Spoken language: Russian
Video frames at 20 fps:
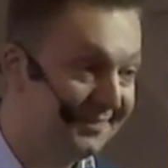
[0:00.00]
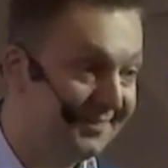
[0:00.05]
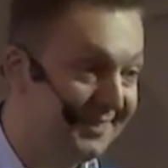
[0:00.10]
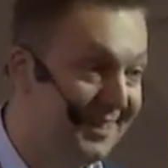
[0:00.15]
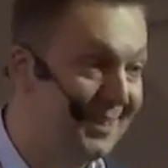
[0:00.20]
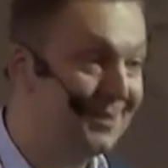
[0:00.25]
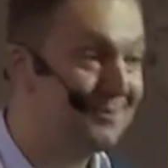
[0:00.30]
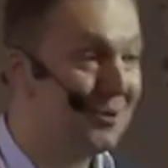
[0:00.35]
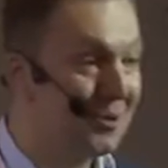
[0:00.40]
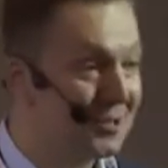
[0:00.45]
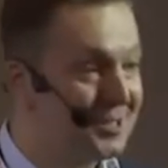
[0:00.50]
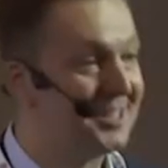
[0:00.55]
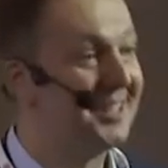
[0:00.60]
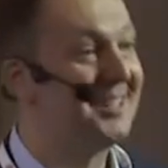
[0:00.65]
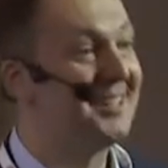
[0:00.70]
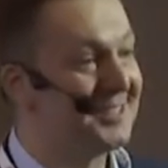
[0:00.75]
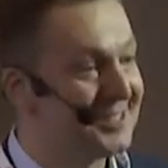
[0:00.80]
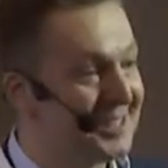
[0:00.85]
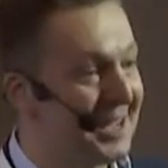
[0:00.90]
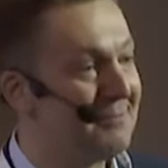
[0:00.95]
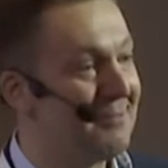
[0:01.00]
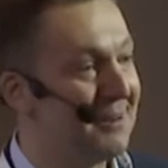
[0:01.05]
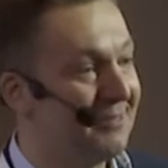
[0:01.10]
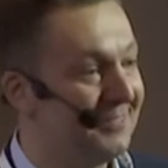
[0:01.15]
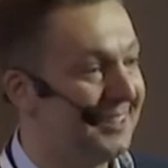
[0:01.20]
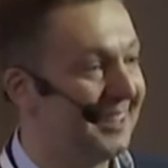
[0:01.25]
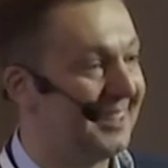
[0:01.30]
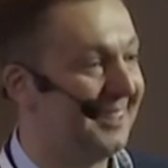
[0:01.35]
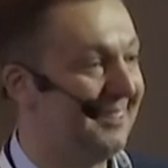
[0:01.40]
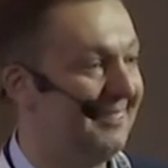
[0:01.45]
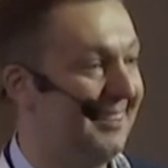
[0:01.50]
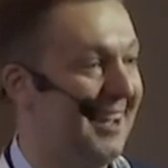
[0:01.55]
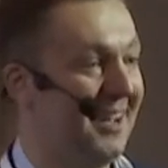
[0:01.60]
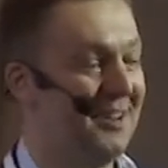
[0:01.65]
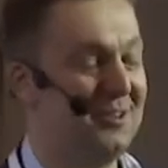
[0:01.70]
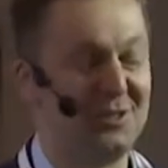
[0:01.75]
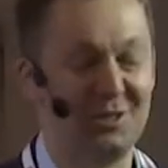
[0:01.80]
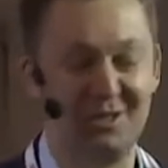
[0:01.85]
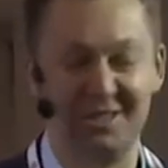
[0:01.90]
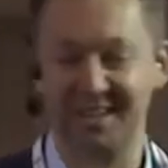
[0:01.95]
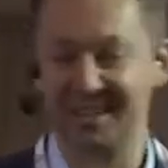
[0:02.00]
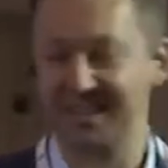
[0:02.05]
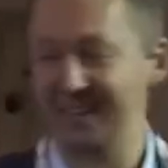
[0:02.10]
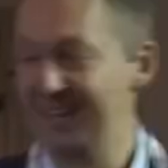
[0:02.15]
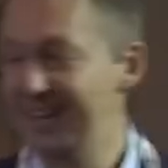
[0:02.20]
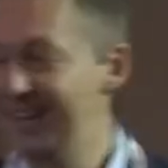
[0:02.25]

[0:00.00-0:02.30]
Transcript: И эмоция не самая вдохновляющая